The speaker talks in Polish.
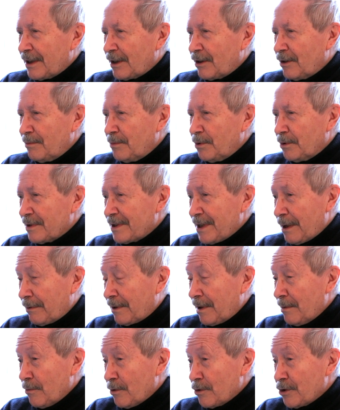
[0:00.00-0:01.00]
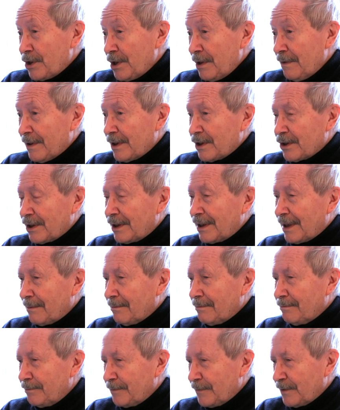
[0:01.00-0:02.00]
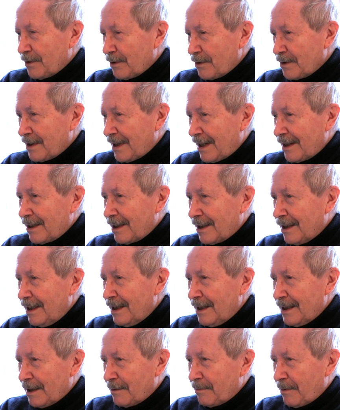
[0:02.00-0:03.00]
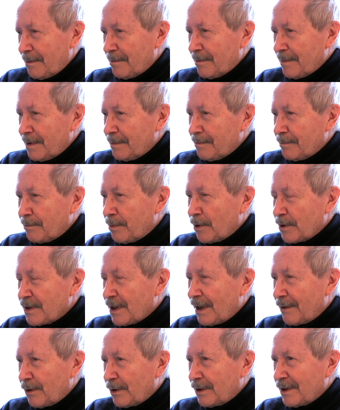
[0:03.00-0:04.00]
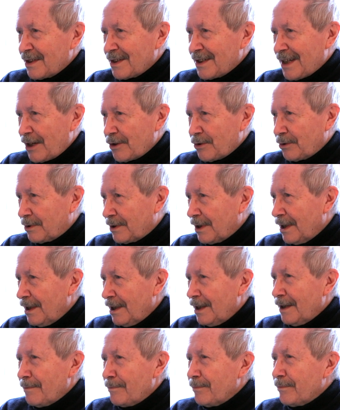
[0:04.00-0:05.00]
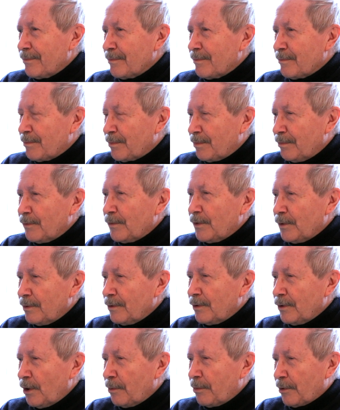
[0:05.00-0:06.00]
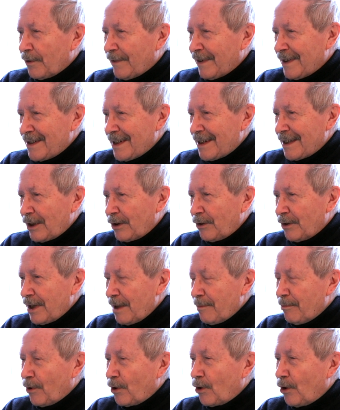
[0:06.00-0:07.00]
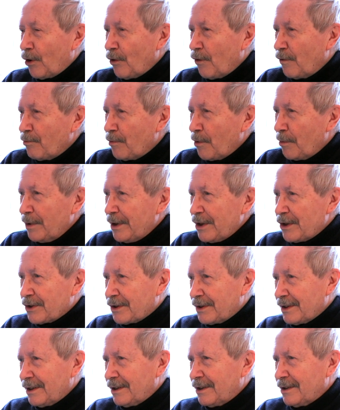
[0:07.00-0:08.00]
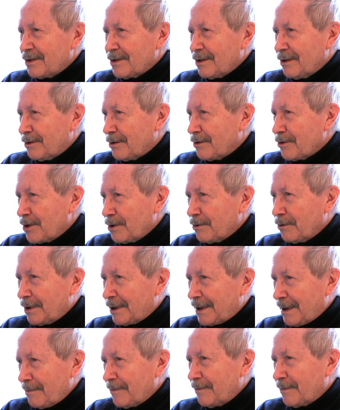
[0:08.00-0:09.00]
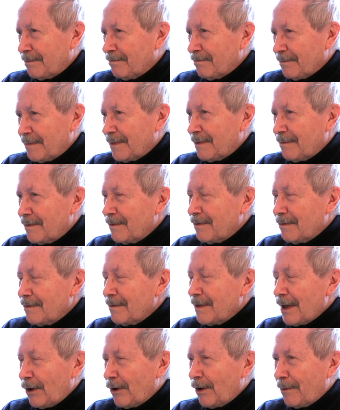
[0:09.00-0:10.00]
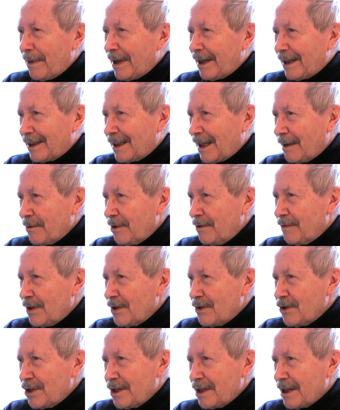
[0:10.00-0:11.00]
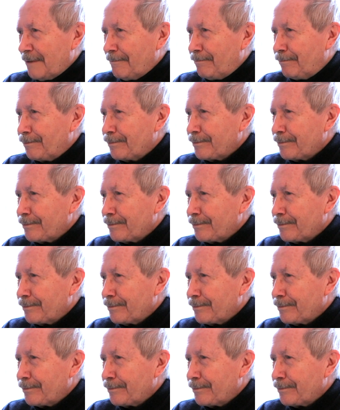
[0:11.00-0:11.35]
tego było całkiem możliwe, że nam zostanie powiem, postawiony zarzut mm, doprowadzania do niepokojów publicznych, co groziło tam y, wieloma latami więzienia